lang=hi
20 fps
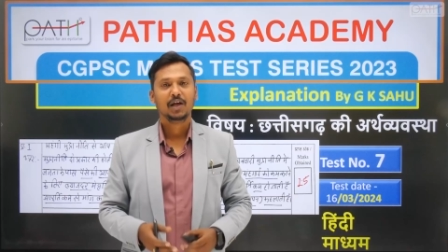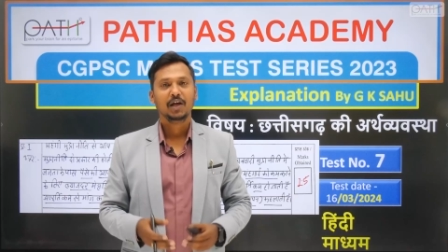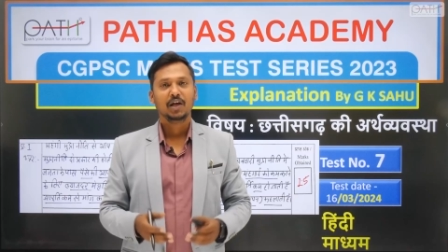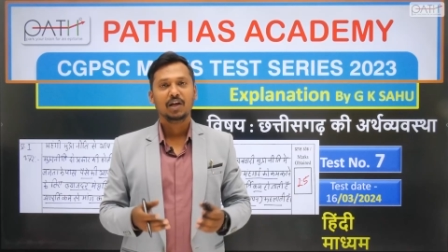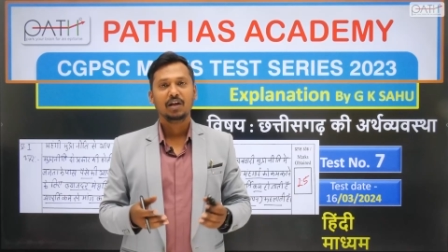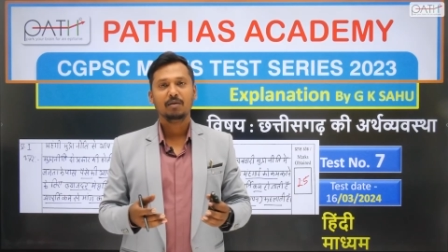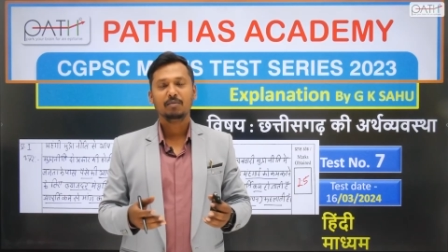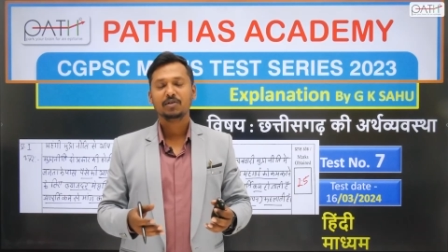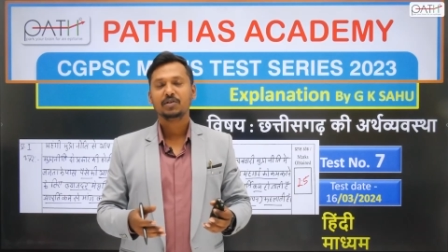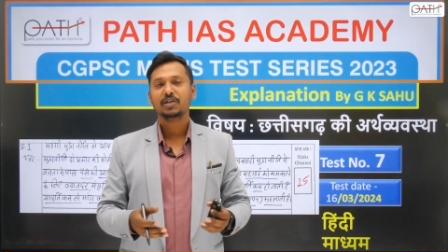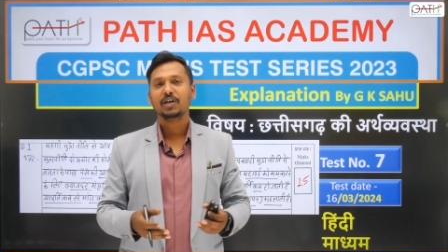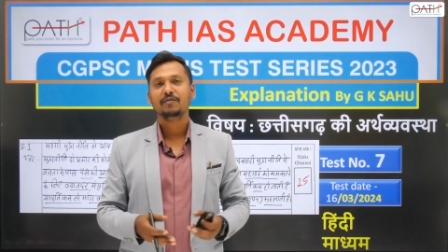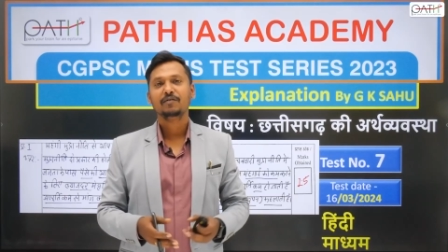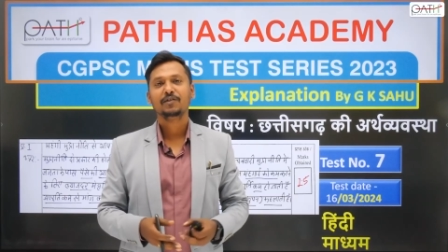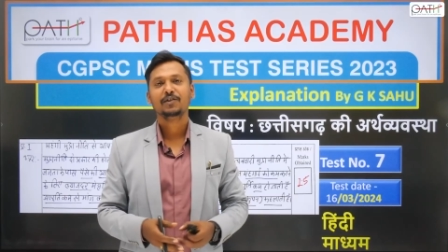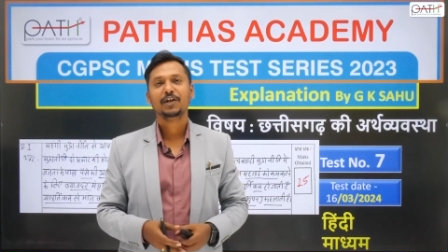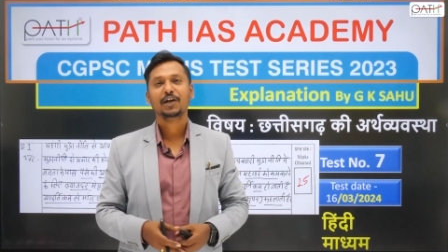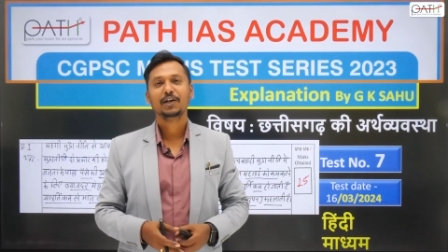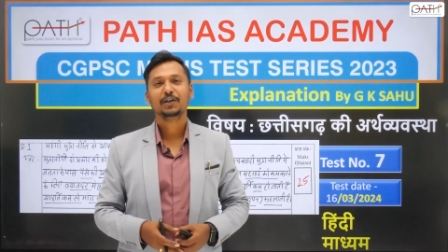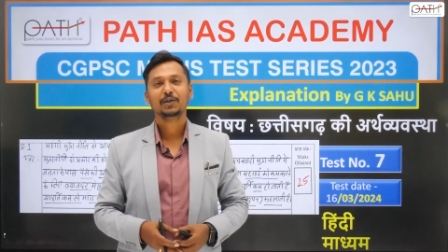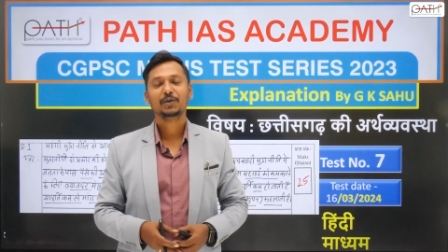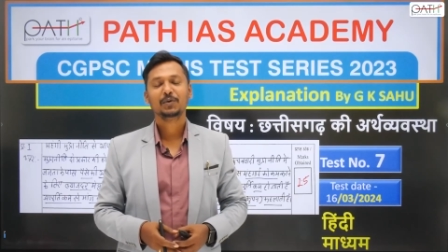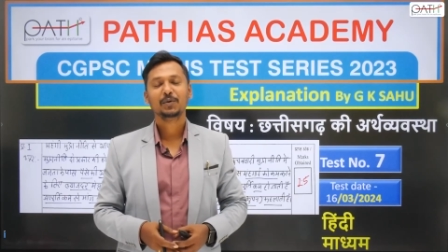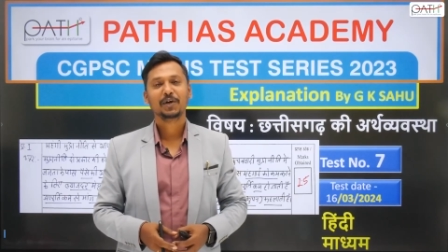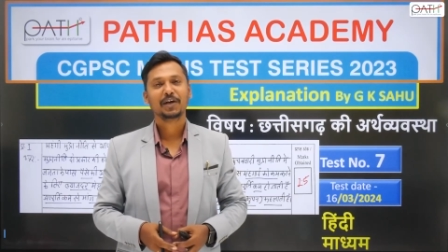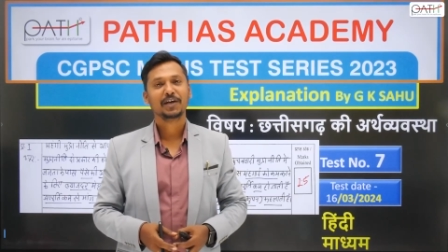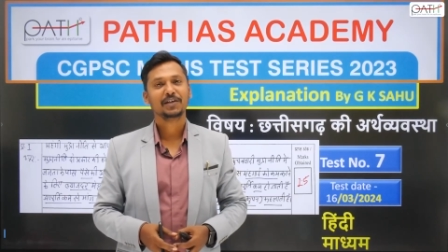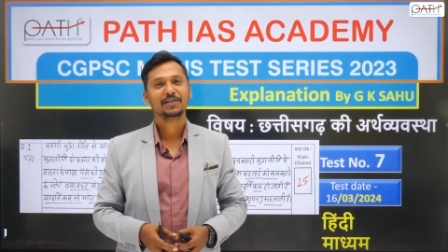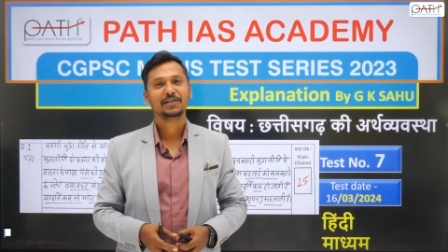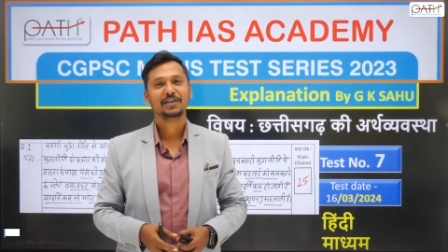नमस्कार विद्यार्थियों
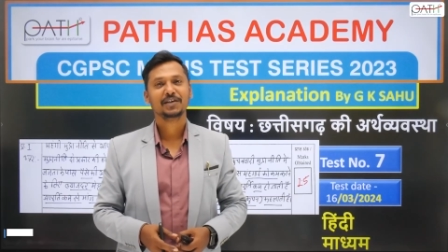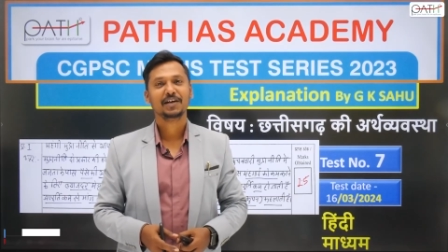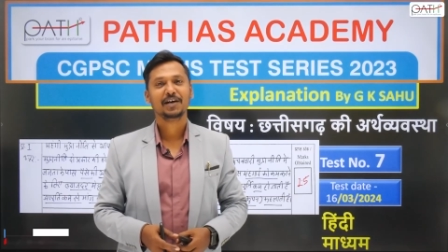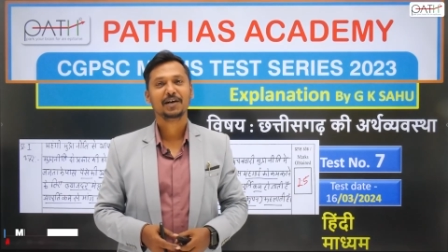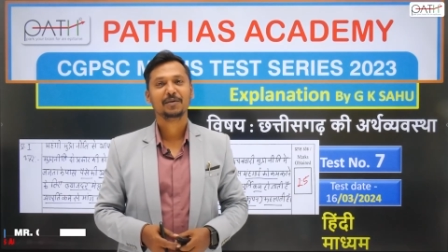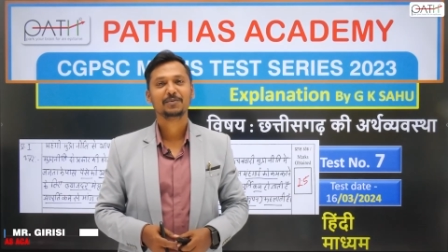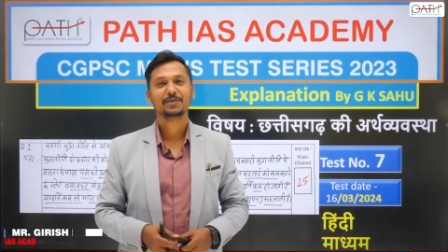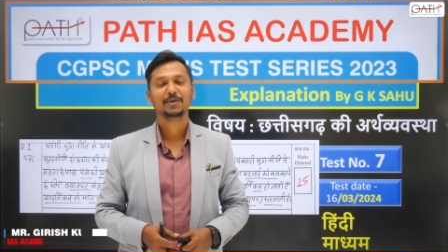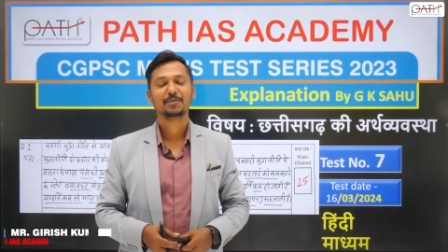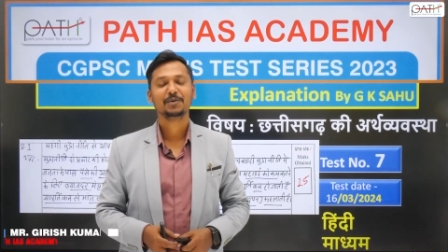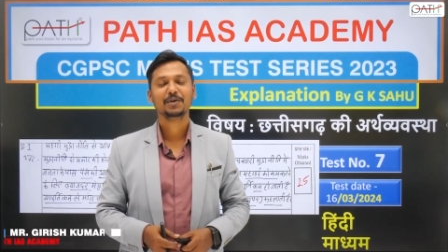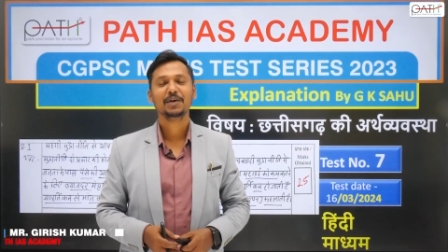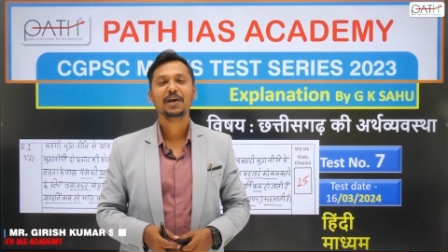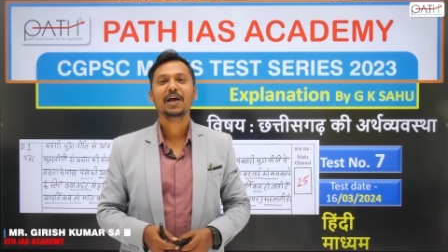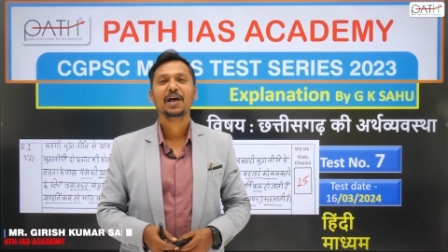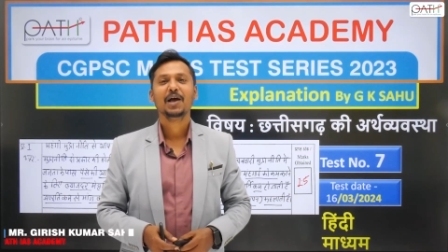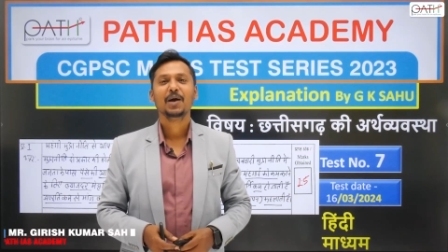कैसे हैं आप सभी